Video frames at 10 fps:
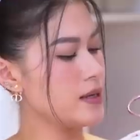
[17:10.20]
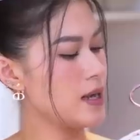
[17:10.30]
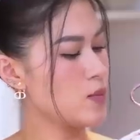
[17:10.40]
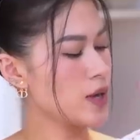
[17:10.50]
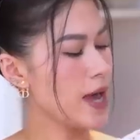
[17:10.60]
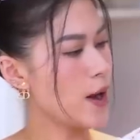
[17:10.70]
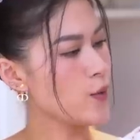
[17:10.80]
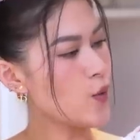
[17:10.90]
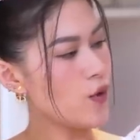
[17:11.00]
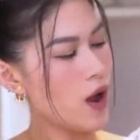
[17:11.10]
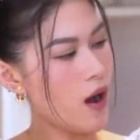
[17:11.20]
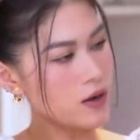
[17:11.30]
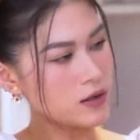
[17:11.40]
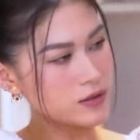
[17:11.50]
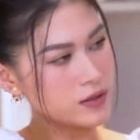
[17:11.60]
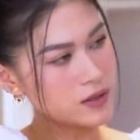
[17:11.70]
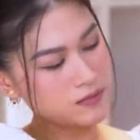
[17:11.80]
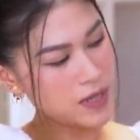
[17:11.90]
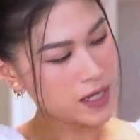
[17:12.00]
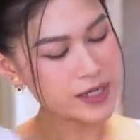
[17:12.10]
là một cái áo cổ lọ nữa
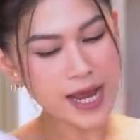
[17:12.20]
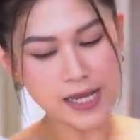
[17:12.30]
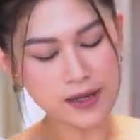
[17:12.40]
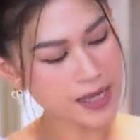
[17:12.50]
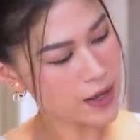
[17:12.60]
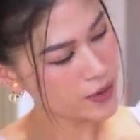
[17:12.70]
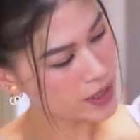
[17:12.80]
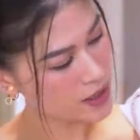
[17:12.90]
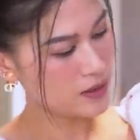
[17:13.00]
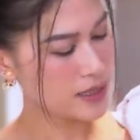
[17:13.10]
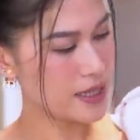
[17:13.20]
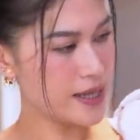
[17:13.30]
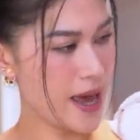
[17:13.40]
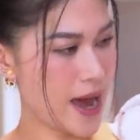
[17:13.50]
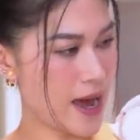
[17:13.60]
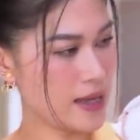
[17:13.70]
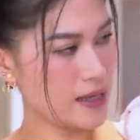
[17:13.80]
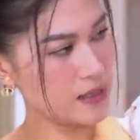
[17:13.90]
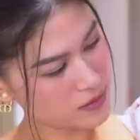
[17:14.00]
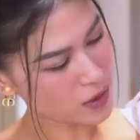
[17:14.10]
mà nó dày hơn cái áo kia, tay dài,
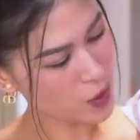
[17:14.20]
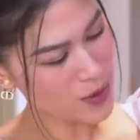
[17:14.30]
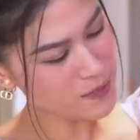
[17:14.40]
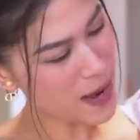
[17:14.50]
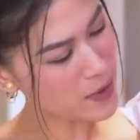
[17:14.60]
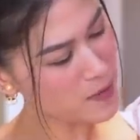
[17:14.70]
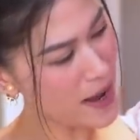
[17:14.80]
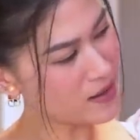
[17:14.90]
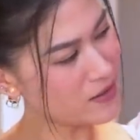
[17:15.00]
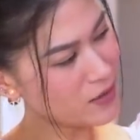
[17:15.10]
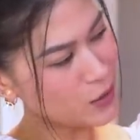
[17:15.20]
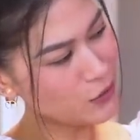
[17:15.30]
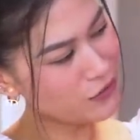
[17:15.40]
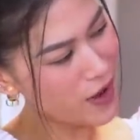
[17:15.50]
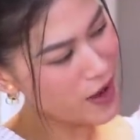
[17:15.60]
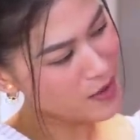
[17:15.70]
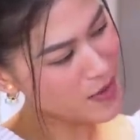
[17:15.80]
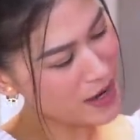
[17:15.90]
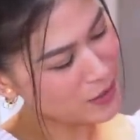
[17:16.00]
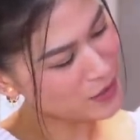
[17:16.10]
chất liệu ấm áp đó các bạn à, kiểu phê dã
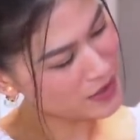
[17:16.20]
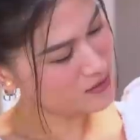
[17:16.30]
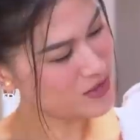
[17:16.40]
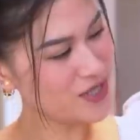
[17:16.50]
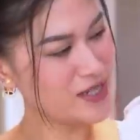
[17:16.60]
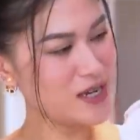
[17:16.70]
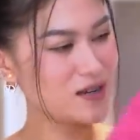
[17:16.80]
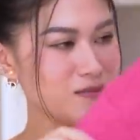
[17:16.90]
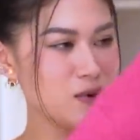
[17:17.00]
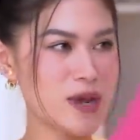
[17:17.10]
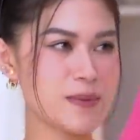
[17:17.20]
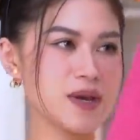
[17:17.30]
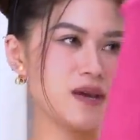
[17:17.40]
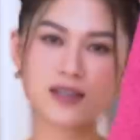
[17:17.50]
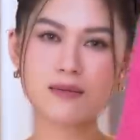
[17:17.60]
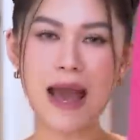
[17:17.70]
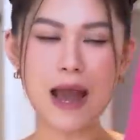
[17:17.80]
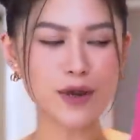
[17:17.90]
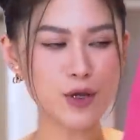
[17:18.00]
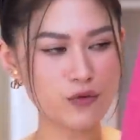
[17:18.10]
man luôn á, mà xinh ha, cái màu đẹp ghê. Cái áo
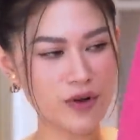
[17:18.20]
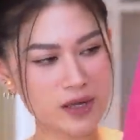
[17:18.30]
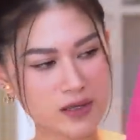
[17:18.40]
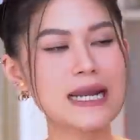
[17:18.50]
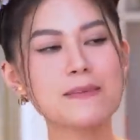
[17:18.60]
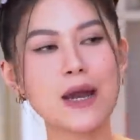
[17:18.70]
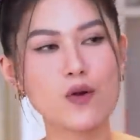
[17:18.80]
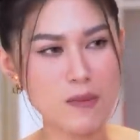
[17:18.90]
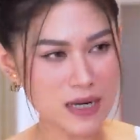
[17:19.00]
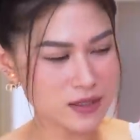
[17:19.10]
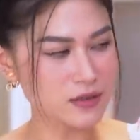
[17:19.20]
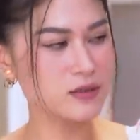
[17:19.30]
này cũng vậy, năm nào cũng mặc được.